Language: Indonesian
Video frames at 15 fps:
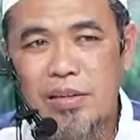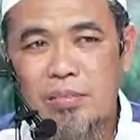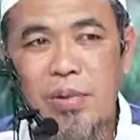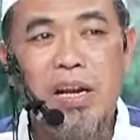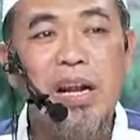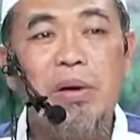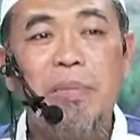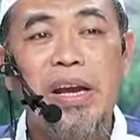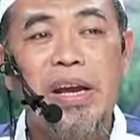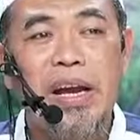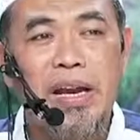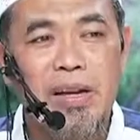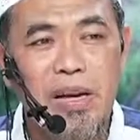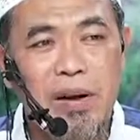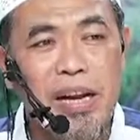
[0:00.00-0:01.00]

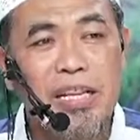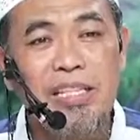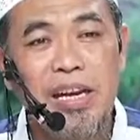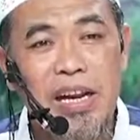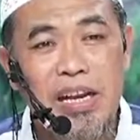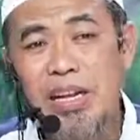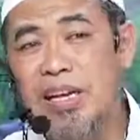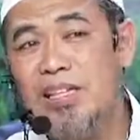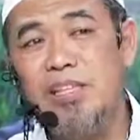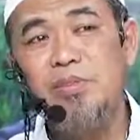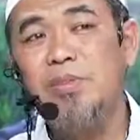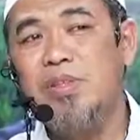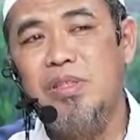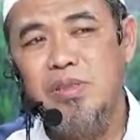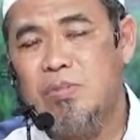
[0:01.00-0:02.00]
Mendamaikan. Gimana caranya?
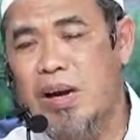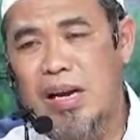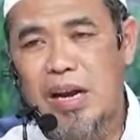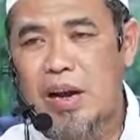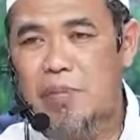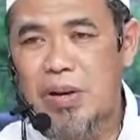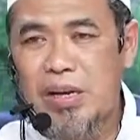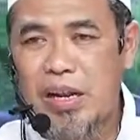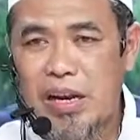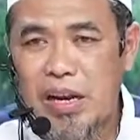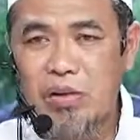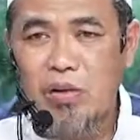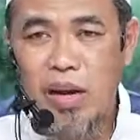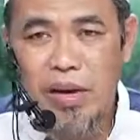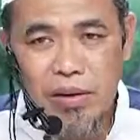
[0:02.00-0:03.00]
sekarang apa yang dia
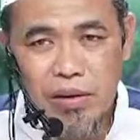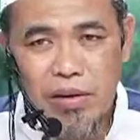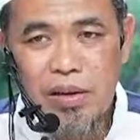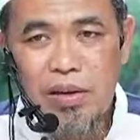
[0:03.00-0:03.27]
lakukan?